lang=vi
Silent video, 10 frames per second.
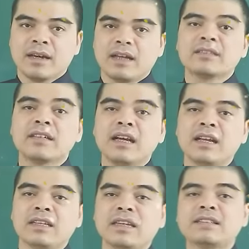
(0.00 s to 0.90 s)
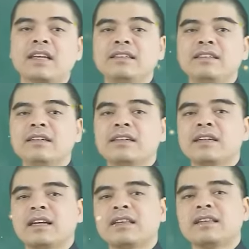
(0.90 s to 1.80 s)
À, dưới đây là danh sách những
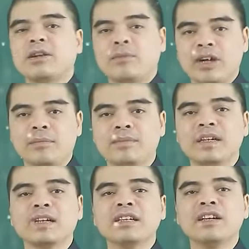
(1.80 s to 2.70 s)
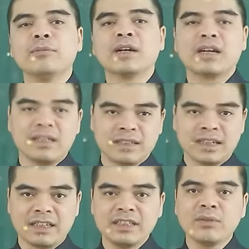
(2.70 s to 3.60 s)
cái tổng hợp những cái điều mà cần
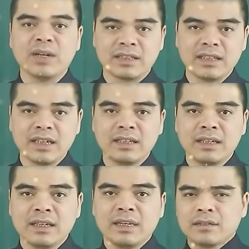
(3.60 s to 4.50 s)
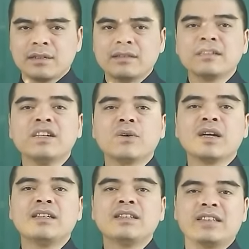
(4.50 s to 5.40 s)
tránh trong ngày Tết, những điều
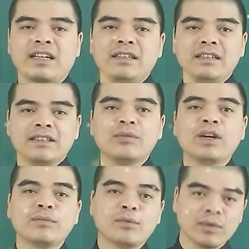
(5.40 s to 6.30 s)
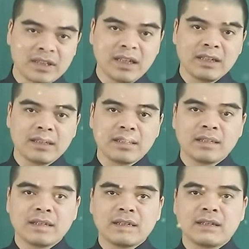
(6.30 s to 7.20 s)
cần tránh trong ngày mùng 1 Tết.
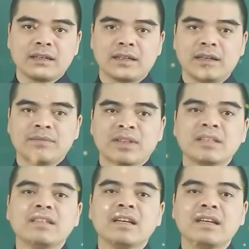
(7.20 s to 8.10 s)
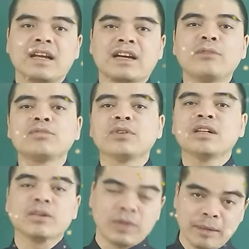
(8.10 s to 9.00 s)
Thứ nhất là không cho
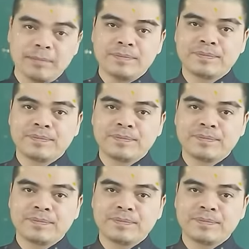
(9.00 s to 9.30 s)
nước đầu năm.